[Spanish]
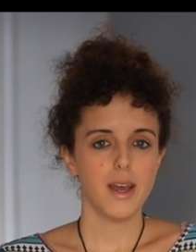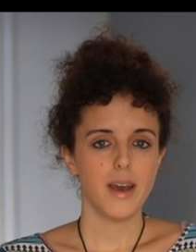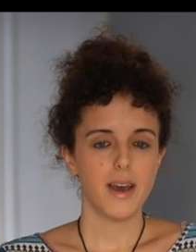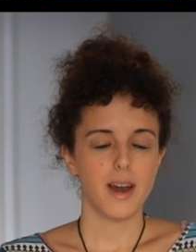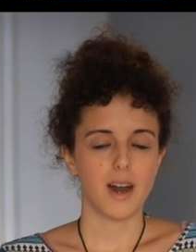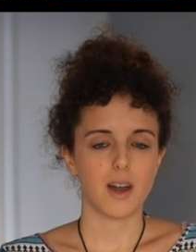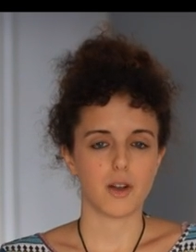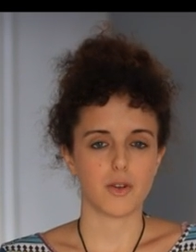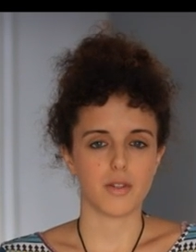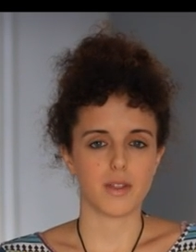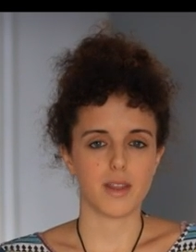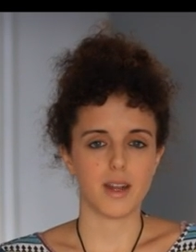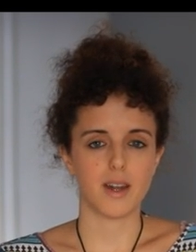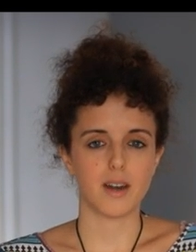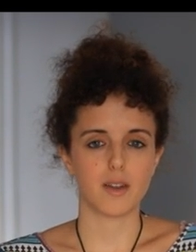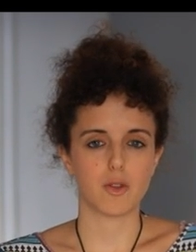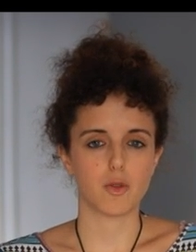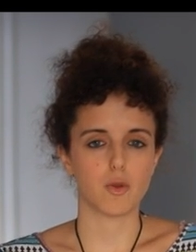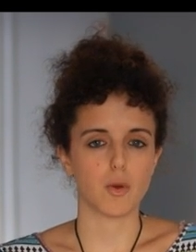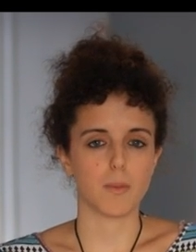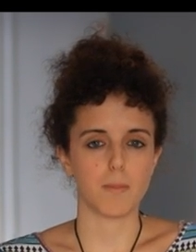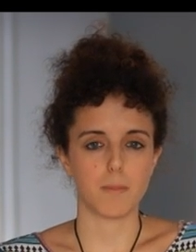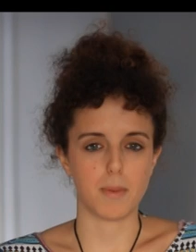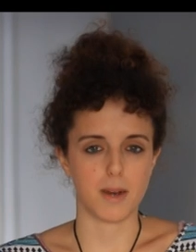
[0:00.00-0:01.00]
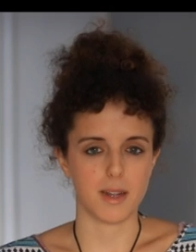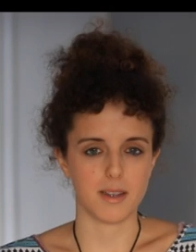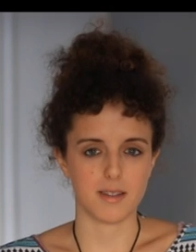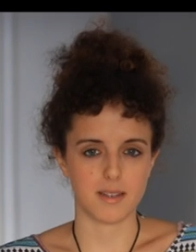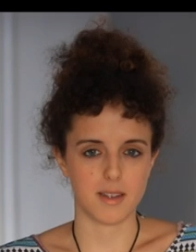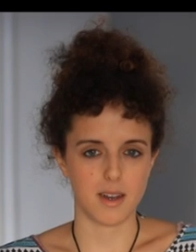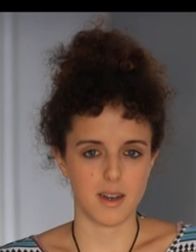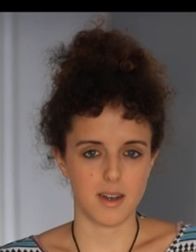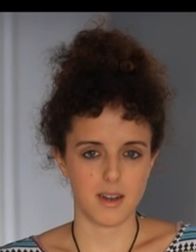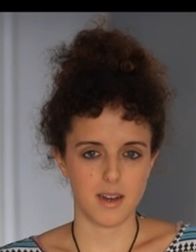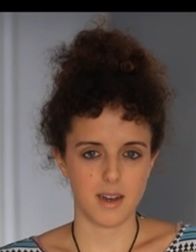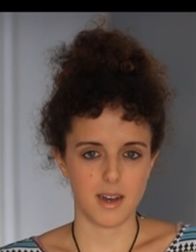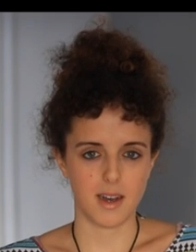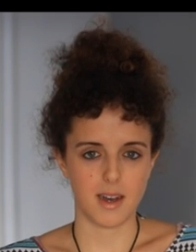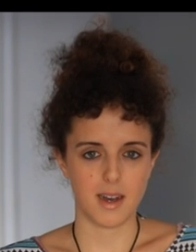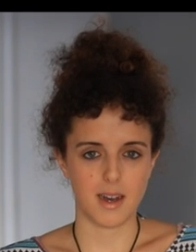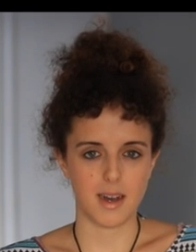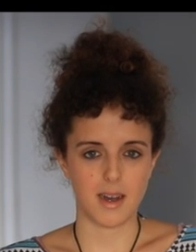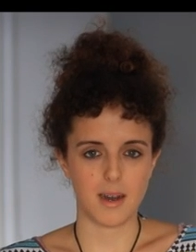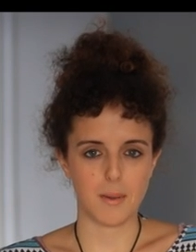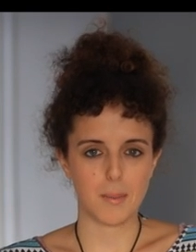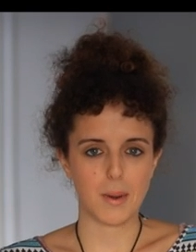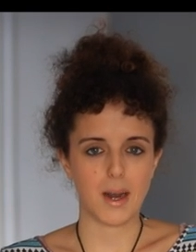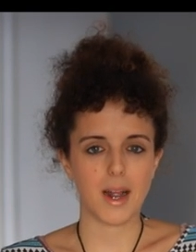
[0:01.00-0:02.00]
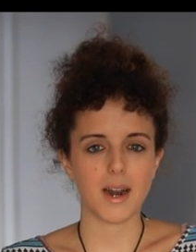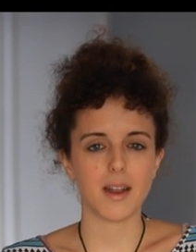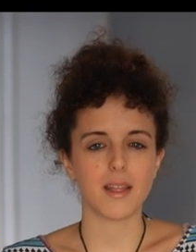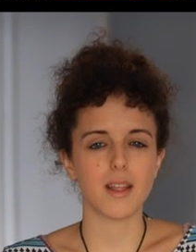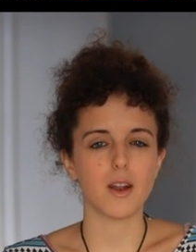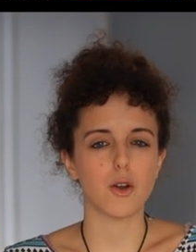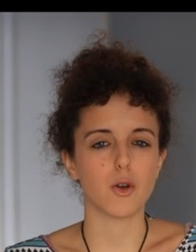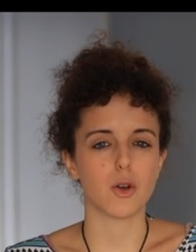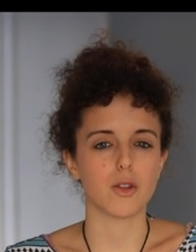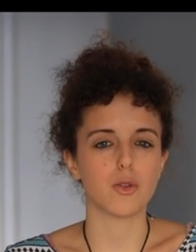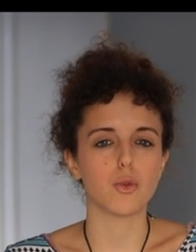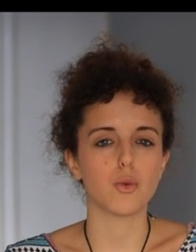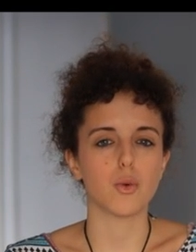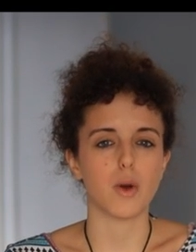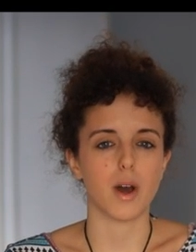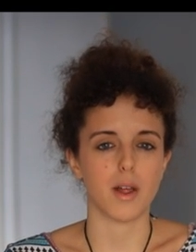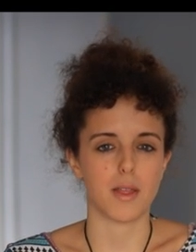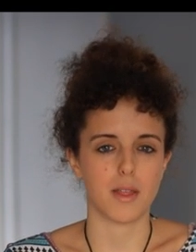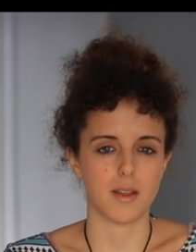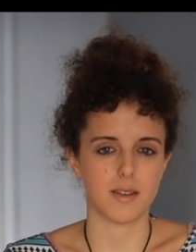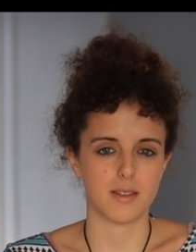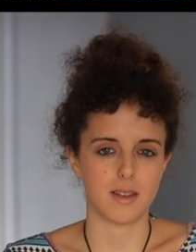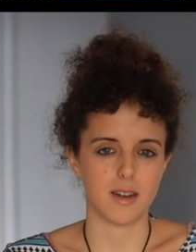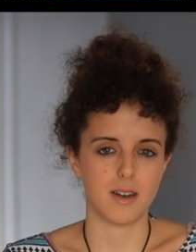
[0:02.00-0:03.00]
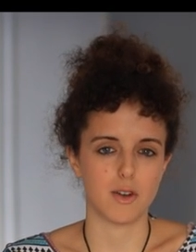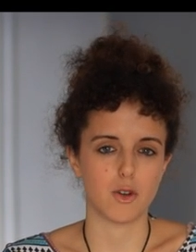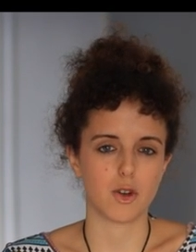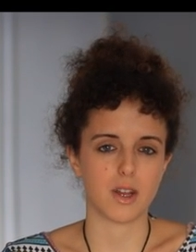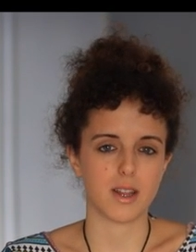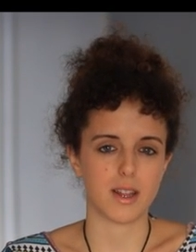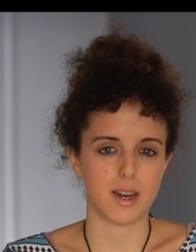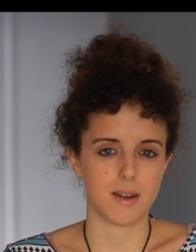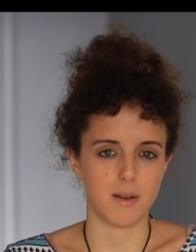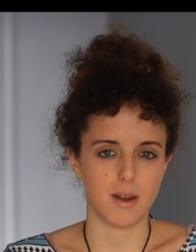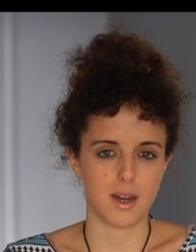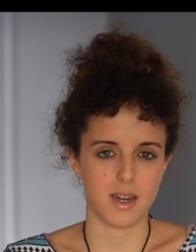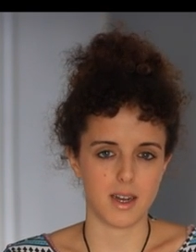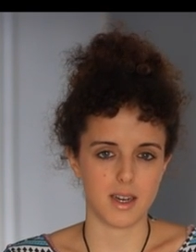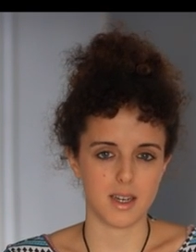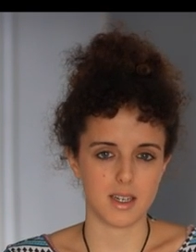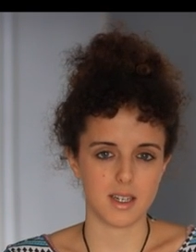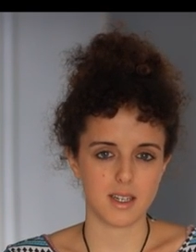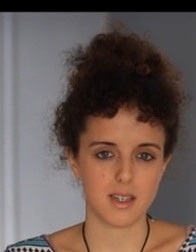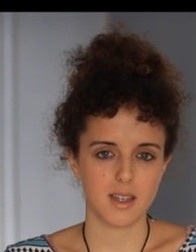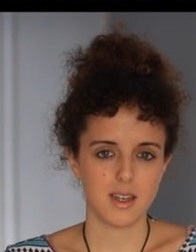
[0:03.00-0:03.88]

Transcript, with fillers: a contar tu empresa, a hablar de lo que tú haces, en lo que trabajas.